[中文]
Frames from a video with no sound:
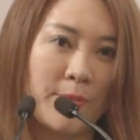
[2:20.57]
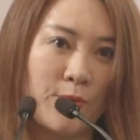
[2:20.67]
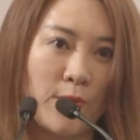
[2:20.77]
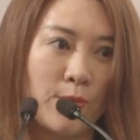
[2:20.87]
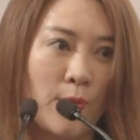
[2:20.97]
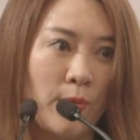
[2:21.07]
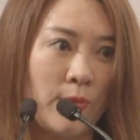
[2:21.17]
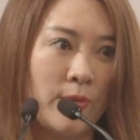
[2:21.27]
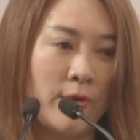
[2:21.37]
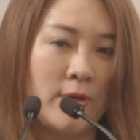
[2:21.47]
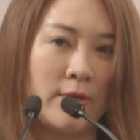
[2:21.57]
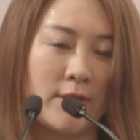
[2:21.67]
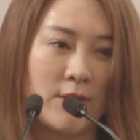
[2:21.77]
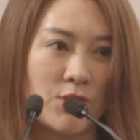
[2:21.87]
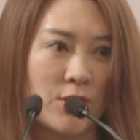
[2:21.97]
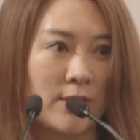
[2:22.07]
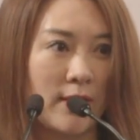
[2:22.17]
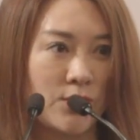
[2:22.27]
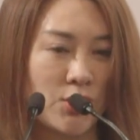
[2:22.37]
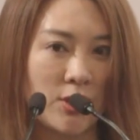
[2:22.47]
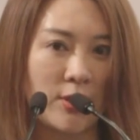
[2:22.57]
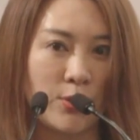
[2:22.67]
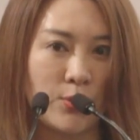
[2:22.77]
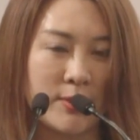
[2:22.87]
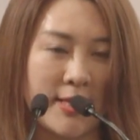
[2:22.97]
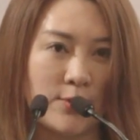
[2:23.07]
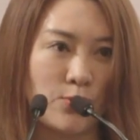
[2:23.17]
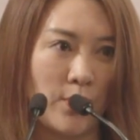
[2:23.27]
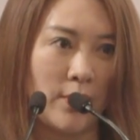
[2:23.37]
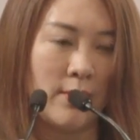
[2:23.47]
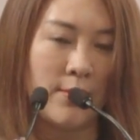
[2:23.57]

名员工，一直呢致力于在做